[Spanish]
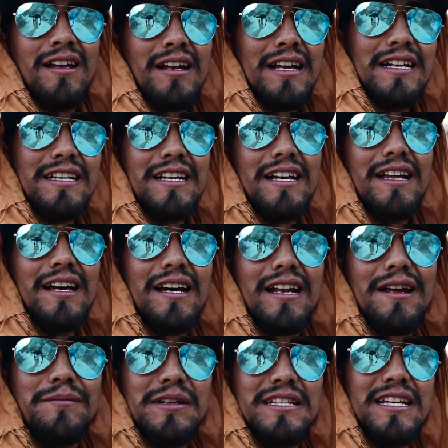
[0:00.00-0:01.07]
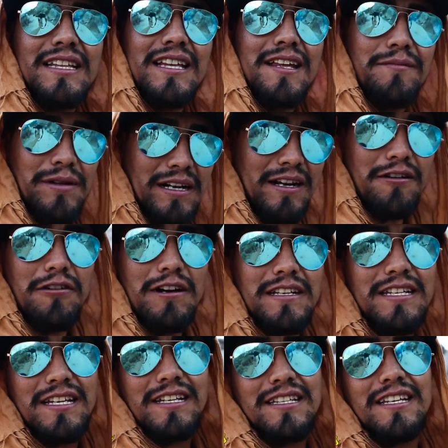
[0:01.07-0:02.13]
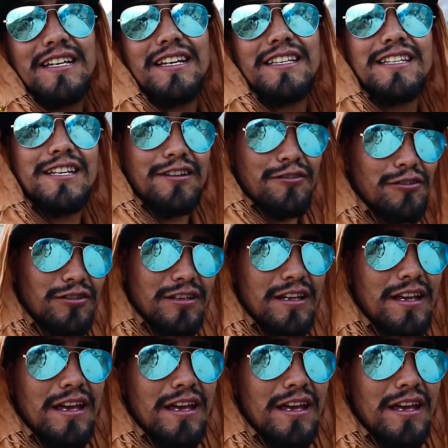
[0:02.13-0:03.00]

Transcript: la entrada a la meseta de Marcahuasi, así que chicos,